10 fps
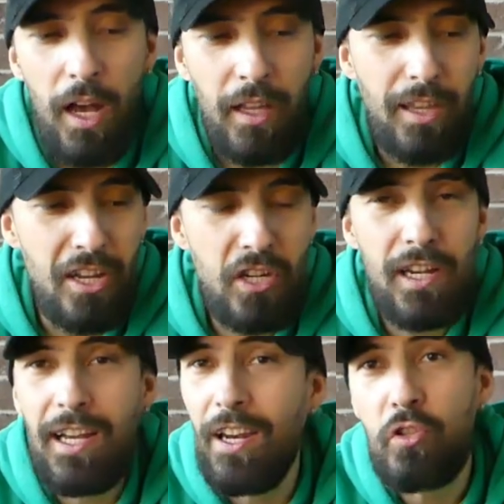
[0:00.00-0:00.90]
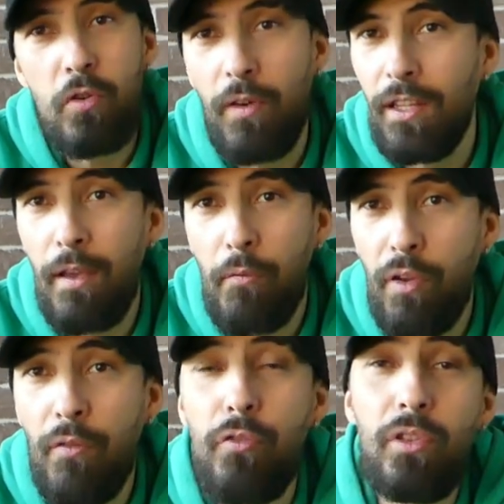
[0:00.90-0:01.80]
An der Stelle kann ich nur
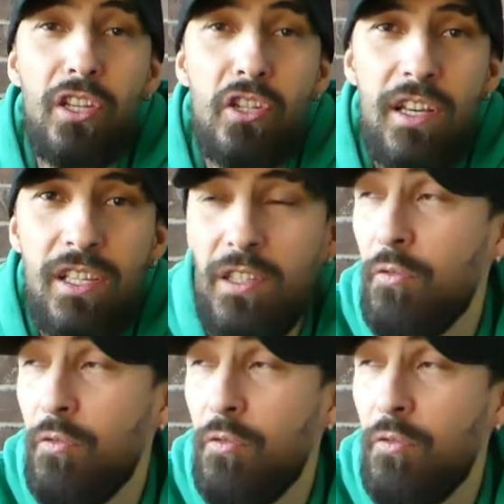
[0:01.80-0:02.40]
weiterempfehlen für DJs,